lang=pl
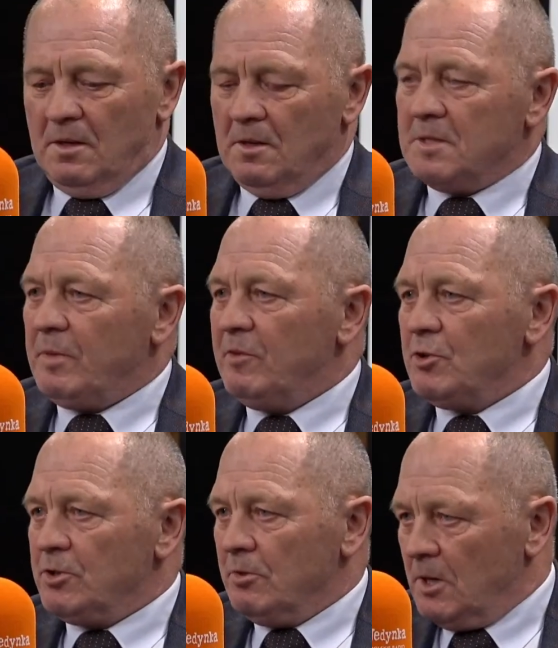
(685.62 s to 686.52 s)
e, z
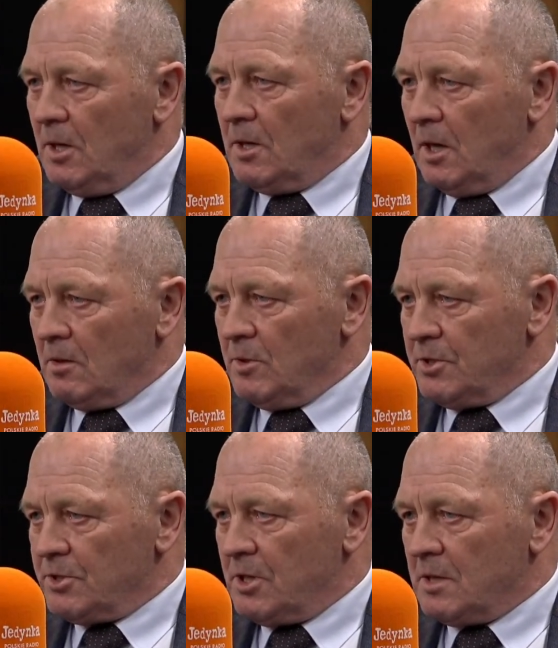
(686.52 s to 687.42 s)
pewnością nie.
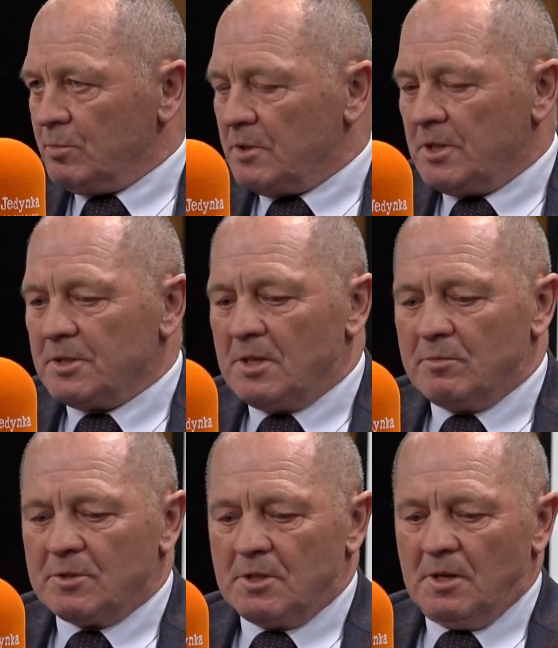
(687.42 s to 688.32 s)
Natomiast jeszcze raz
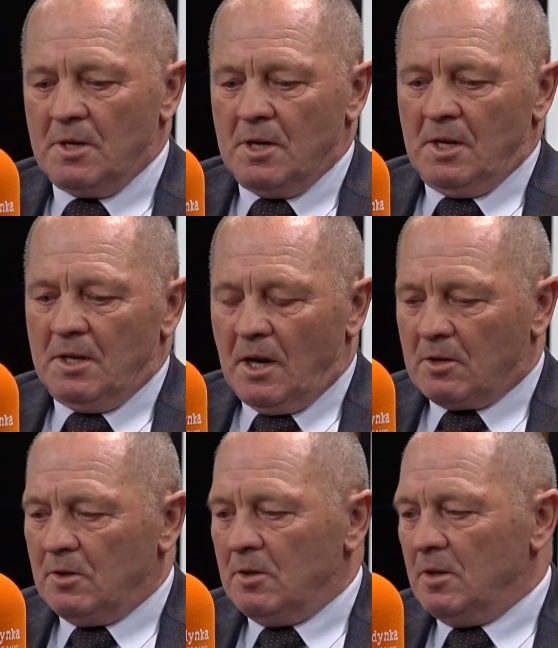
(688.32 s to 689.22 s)
podkreślam, że
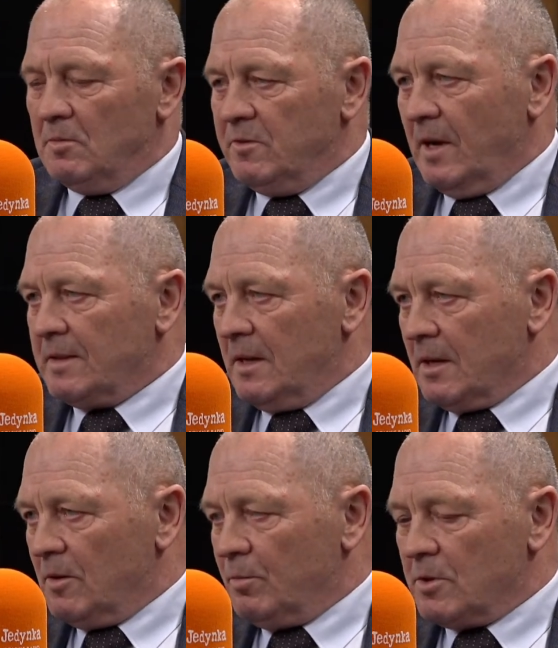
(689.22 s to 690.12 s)
jako obywatel,
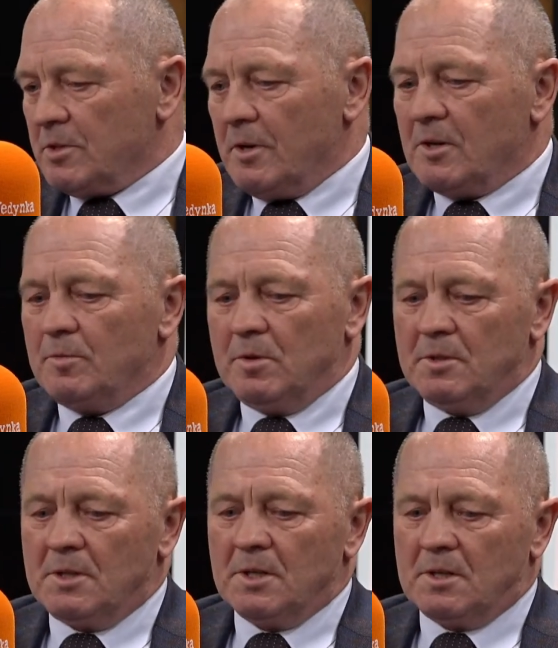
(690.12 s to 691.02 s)
jako poseł, jako
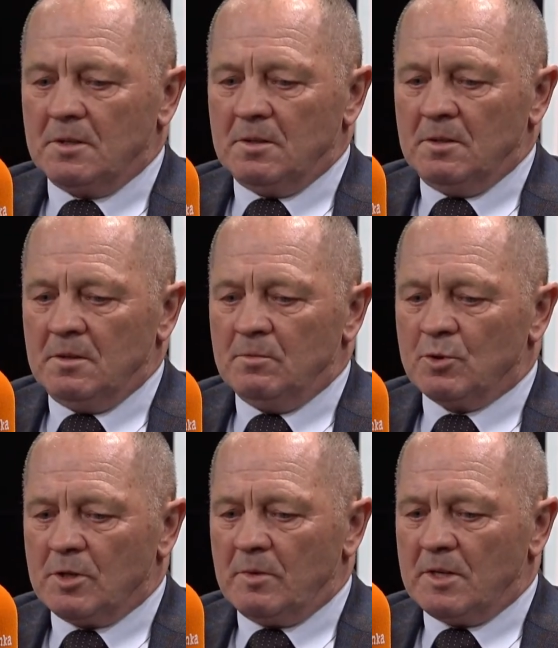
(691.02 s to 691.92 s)
polityk e,
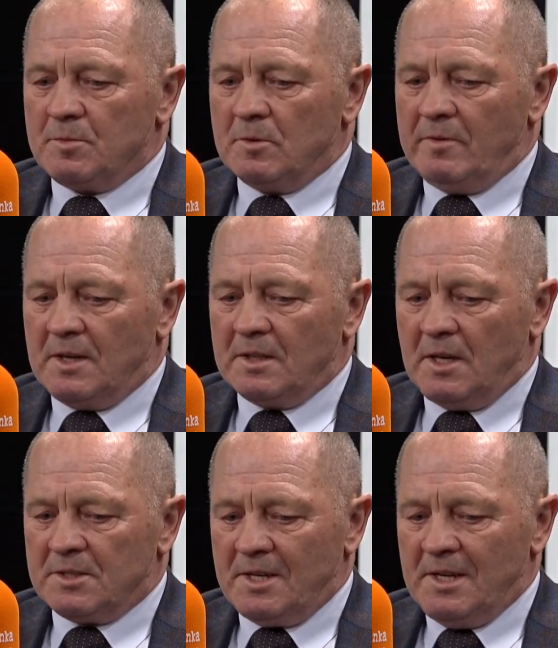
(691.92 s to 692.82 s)
muszę brać pod uwagę
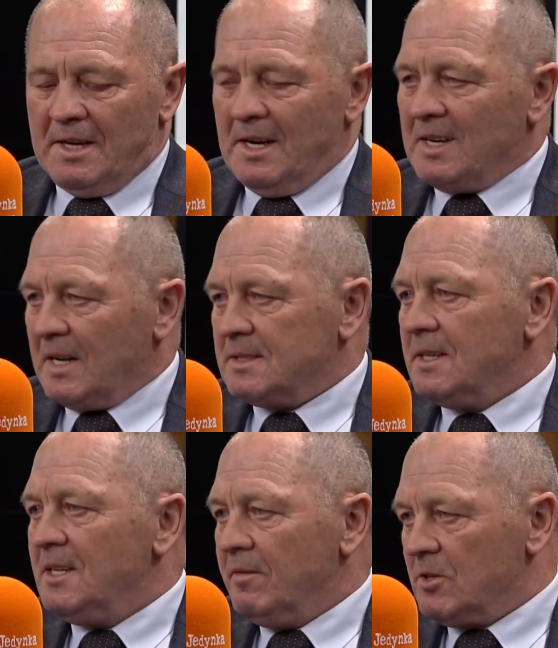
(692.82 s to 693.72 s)
także
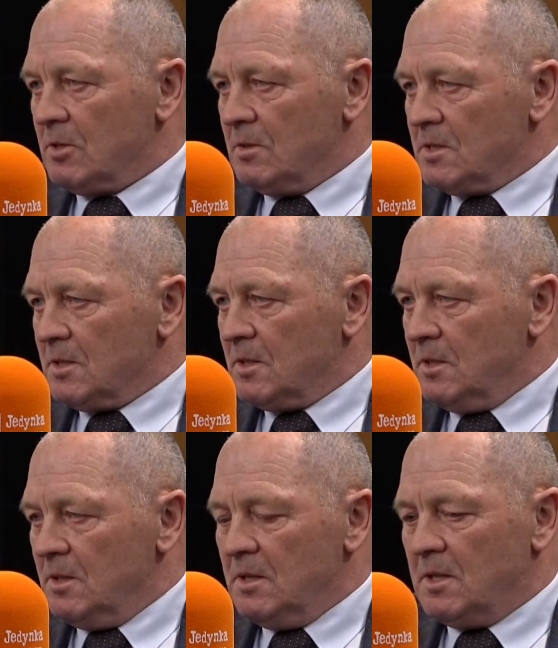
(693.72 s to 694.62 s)
racje niewierzących
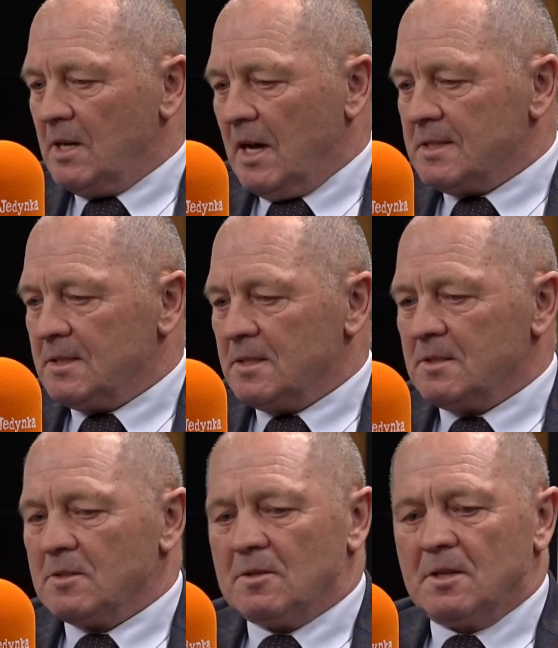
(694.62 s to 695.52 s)
i te racje
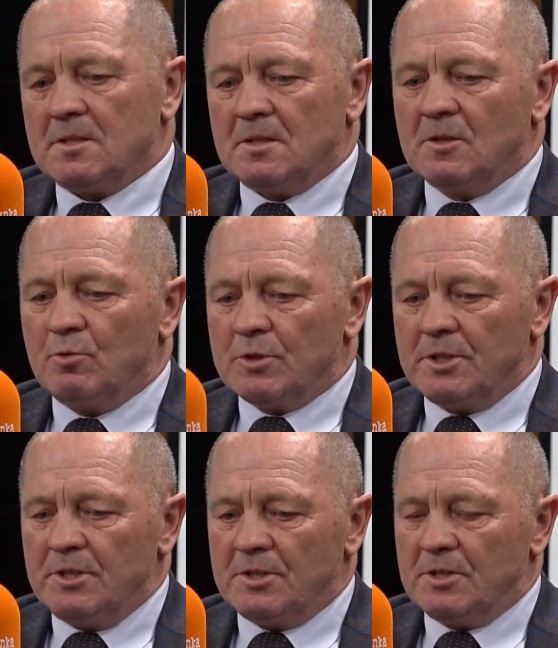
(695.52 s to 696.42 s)
są coraz
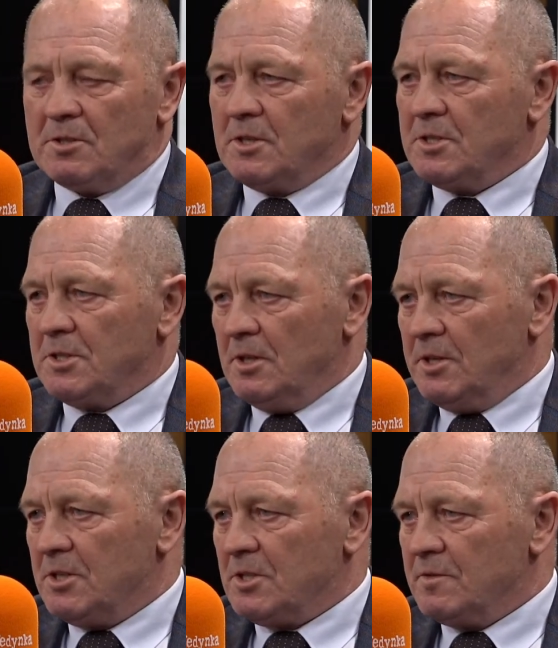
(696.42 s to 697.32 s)
głośniejsze i coraz
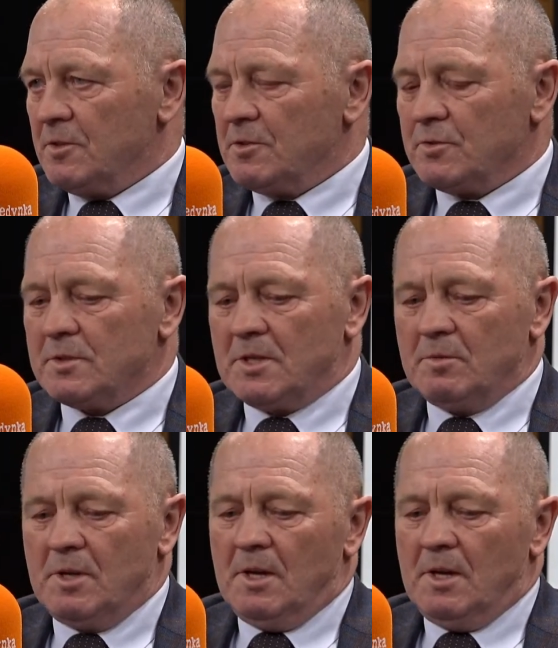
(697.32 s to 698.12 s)
silniejsze. W związku z tym